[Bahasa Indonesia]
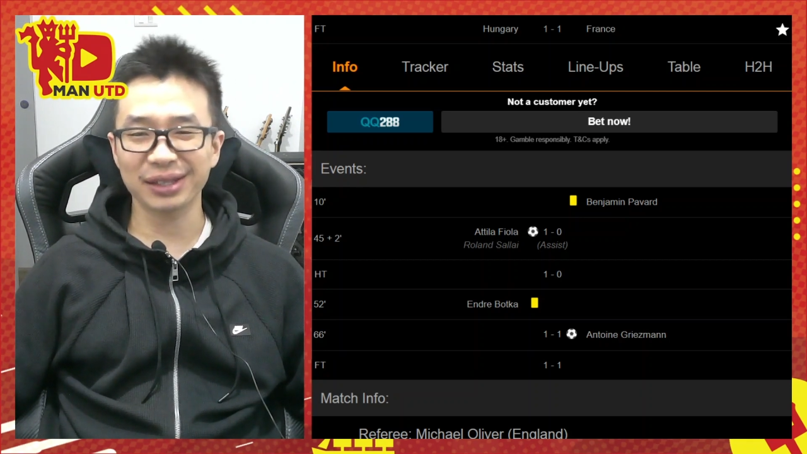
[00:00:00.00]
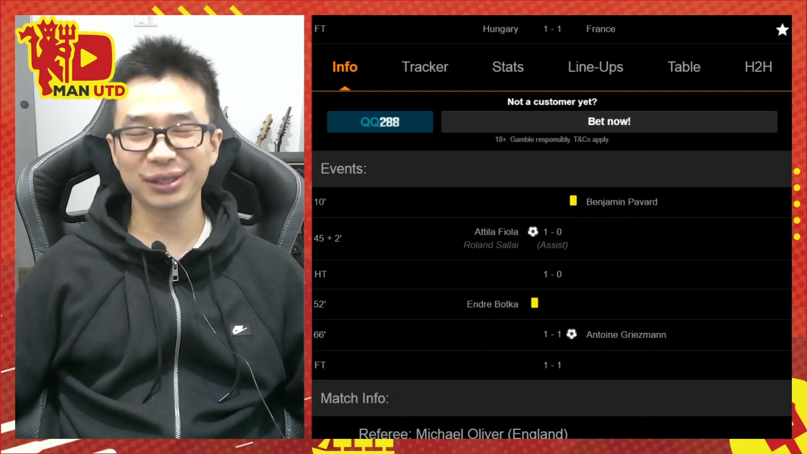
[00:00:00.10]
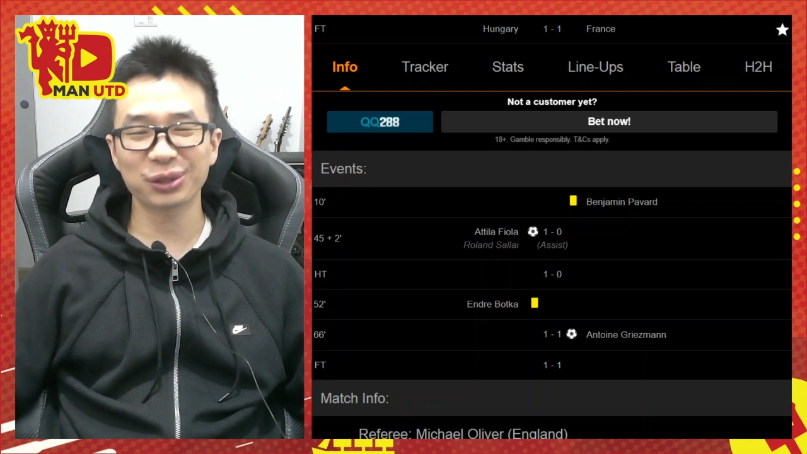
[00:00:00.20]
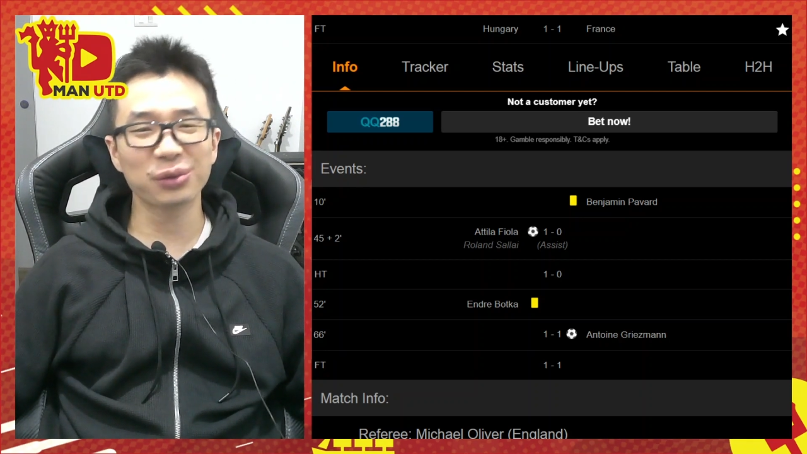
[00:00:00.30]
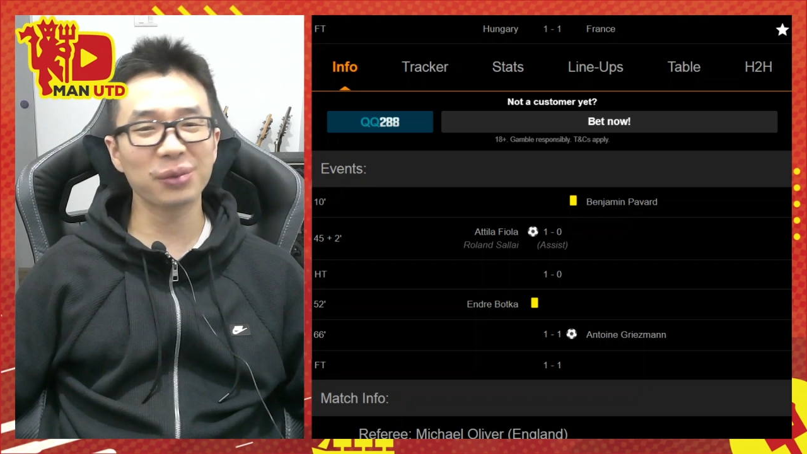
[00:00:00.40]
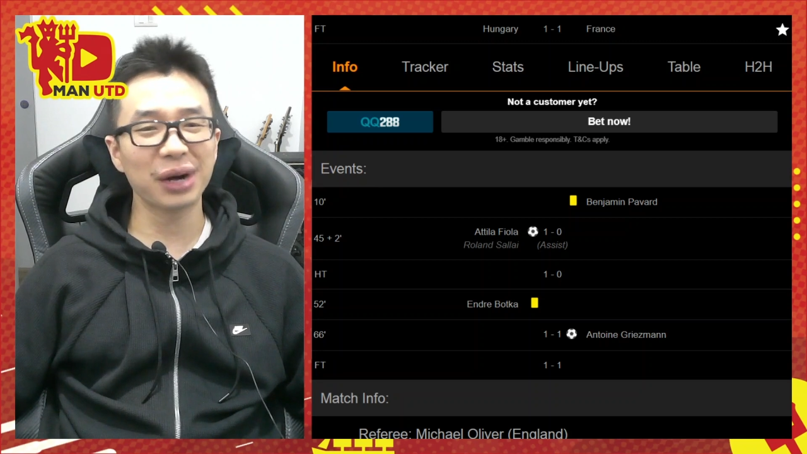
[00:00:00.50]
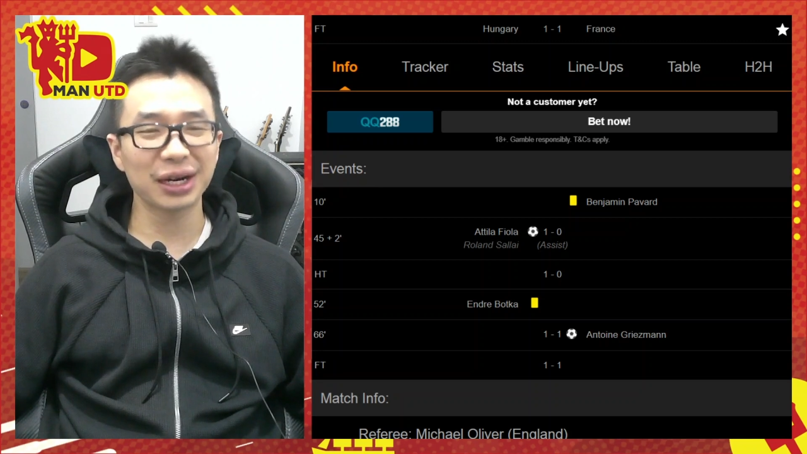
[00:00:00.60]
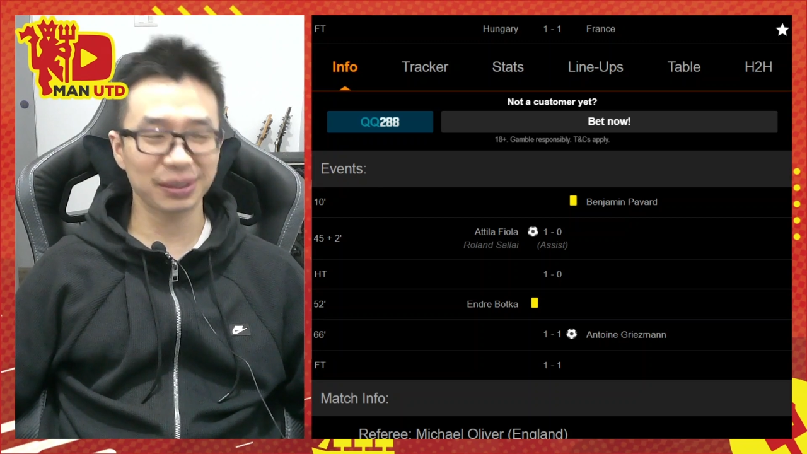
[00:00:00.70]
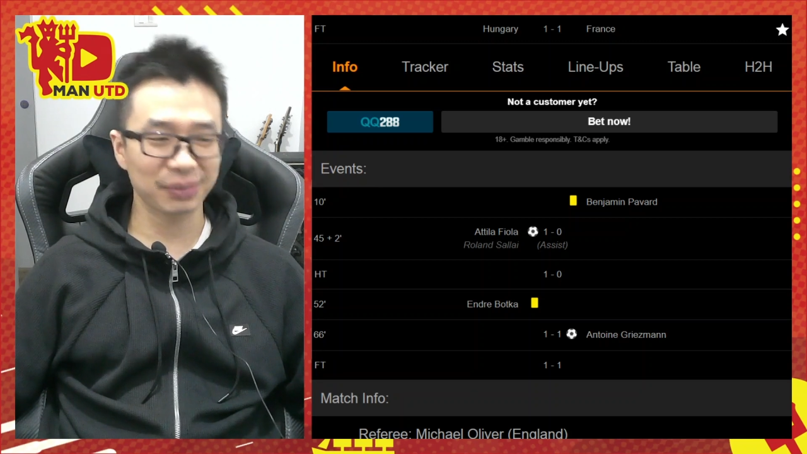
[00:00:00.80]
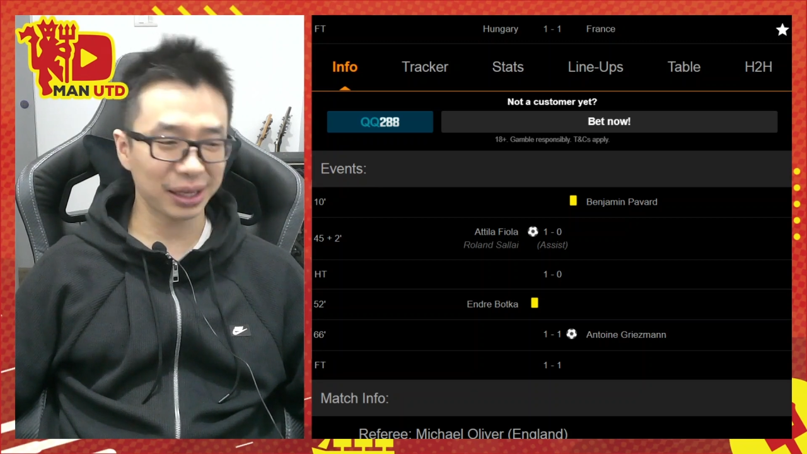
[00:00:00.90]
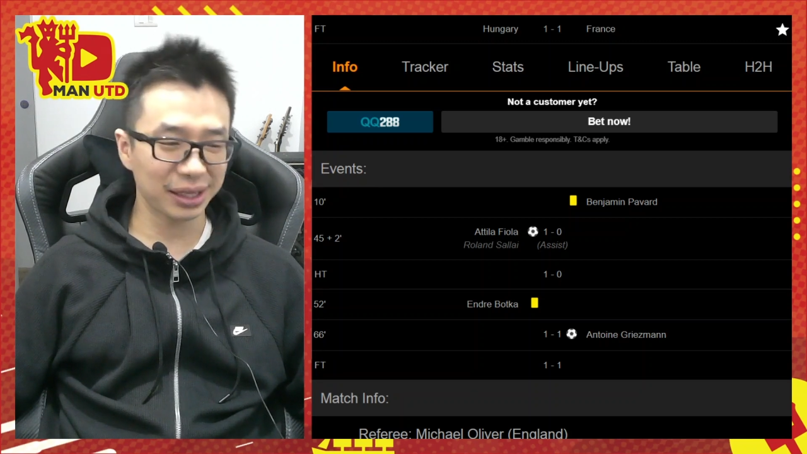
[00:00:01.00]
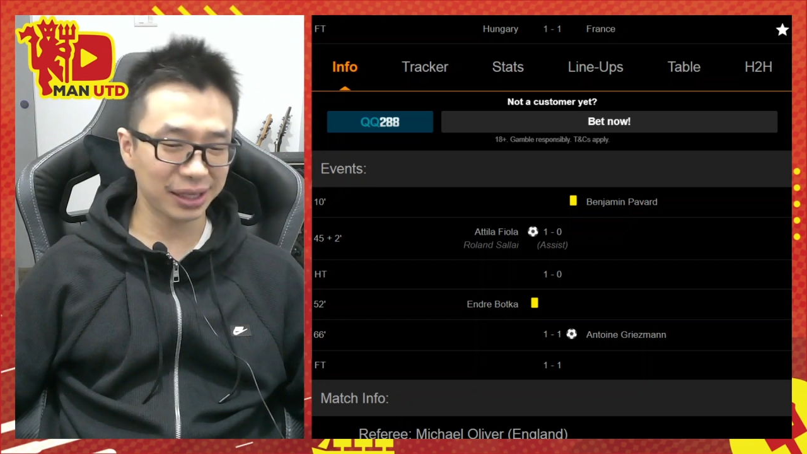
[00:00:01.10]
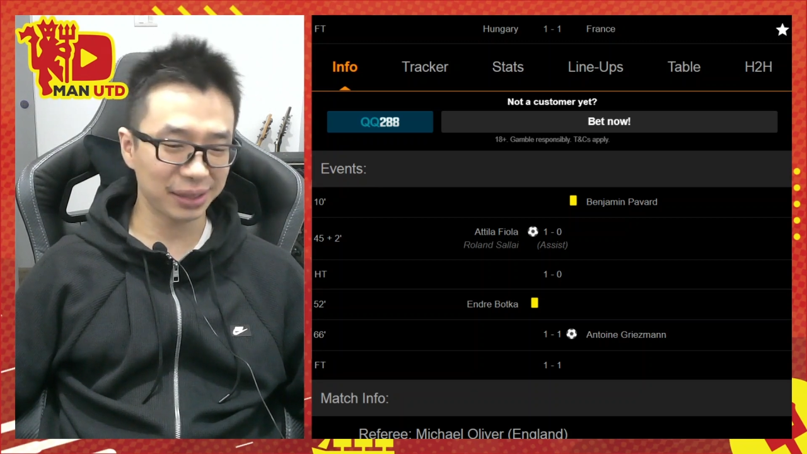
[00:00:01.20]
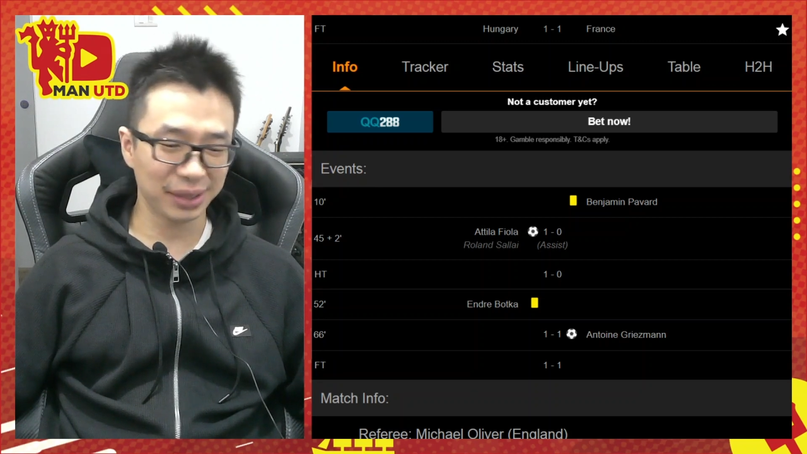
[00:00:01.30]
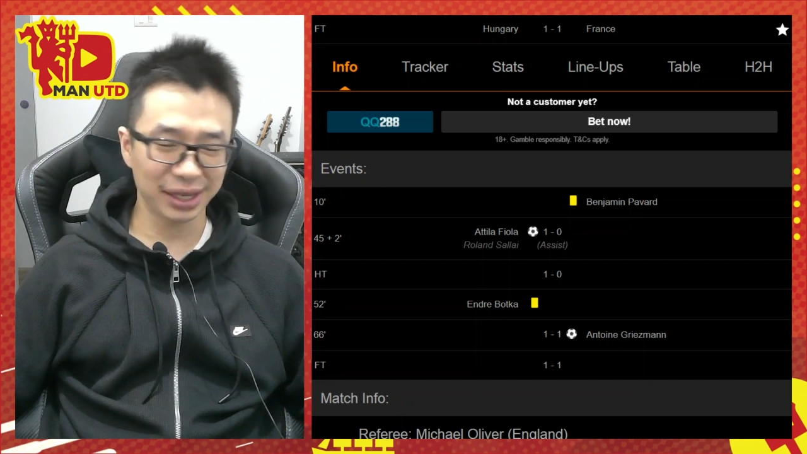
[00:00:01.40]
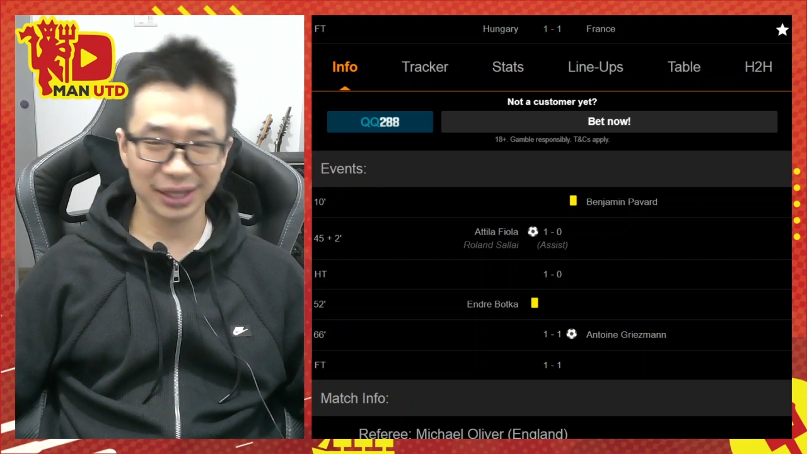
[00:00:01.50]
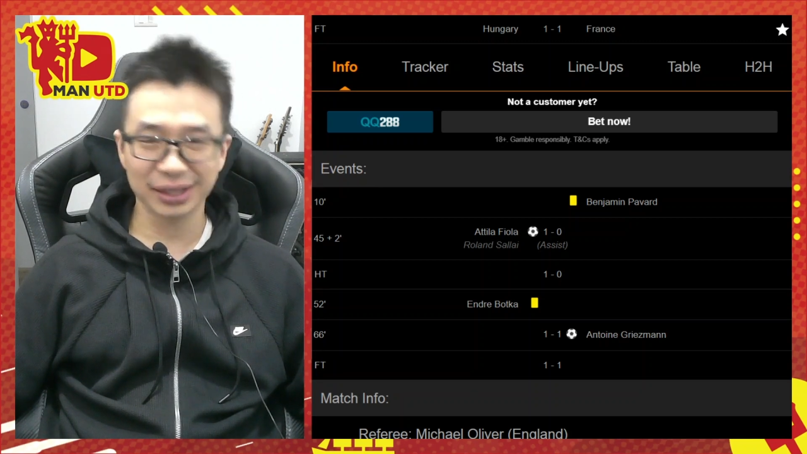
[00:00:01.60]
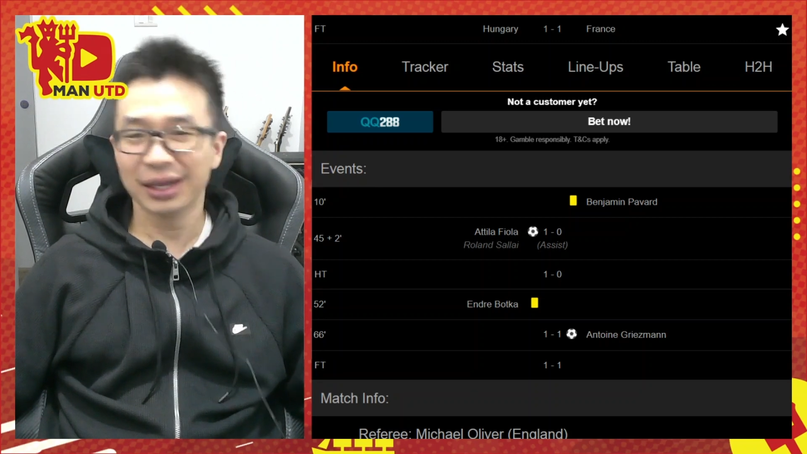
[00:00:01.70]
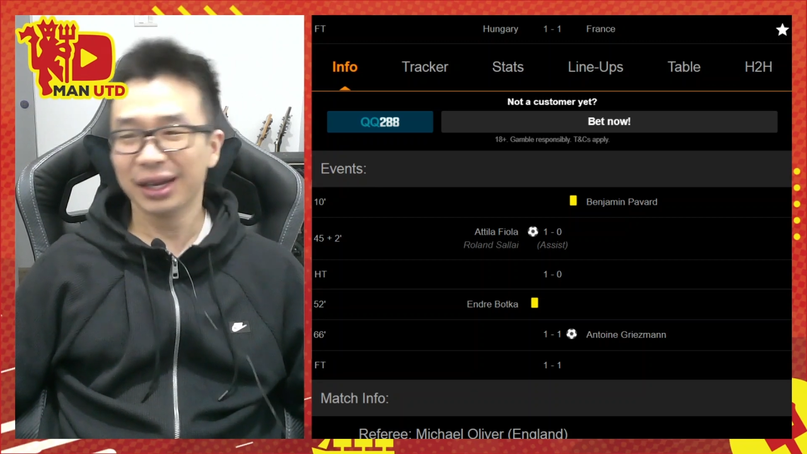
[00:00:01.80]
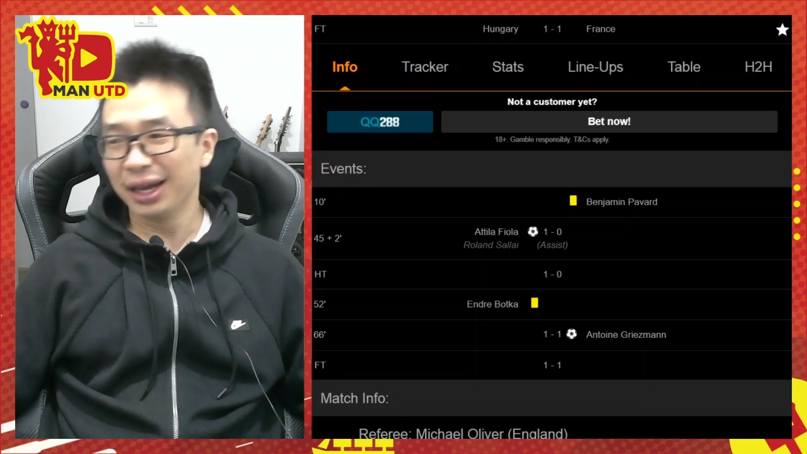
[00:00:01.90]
seru banget nanya men